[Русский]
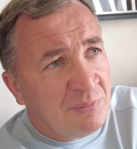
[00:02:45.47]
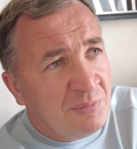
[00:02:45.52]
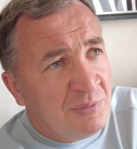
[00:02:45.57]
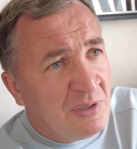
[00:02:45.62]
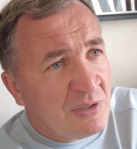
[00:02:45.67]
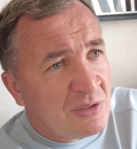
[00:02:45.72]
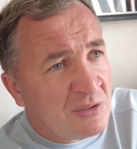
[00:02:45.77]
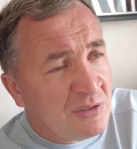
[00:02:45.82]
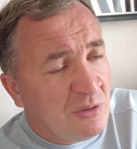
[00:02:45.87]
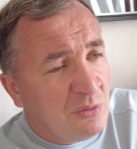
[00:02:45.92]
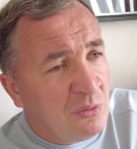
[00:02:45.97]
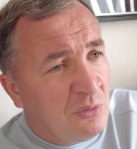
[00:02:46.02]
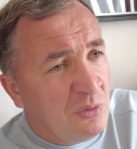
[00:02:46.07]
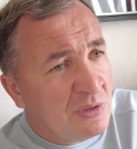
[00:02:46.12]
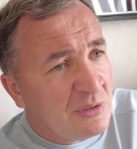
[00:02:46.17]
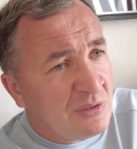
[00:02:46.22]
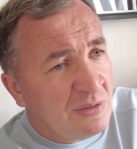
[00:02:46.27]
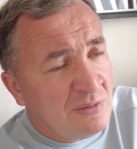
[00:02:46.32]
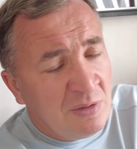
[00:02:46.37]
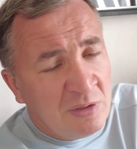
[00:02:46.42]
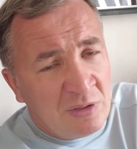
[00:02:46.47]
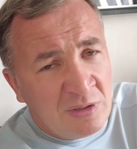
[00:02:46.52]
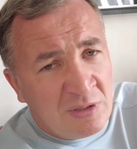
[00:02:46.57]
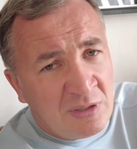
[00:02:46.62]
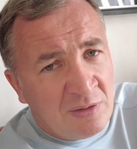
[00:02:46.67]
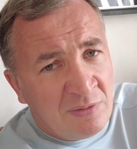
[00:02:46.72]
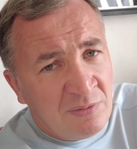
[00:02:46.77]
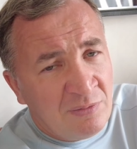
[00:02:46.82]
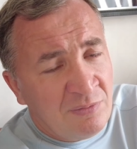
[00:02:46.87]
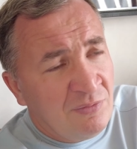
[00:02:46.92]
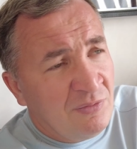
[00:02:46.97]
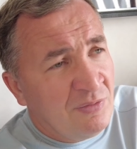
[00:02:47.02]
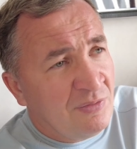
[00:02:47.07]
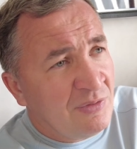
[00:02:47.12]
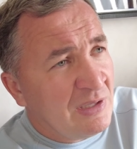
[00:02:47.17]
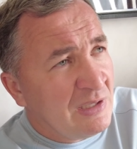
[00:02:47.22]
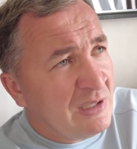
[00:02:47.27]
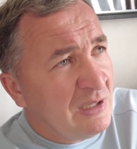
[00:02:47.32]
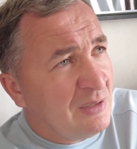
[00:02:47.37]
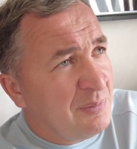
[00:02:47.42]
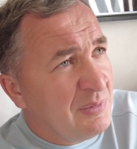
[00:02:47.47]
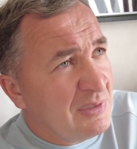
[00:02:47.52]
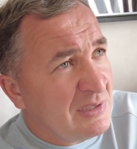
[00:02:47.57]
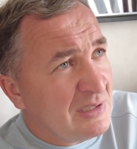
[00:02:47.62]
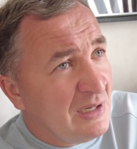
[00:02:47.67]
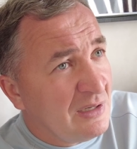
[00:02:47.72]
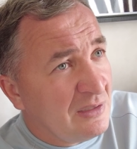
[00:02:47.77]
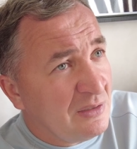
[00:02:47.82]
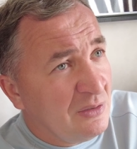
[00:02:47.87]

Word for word: даже находятся некоторые в таких местах,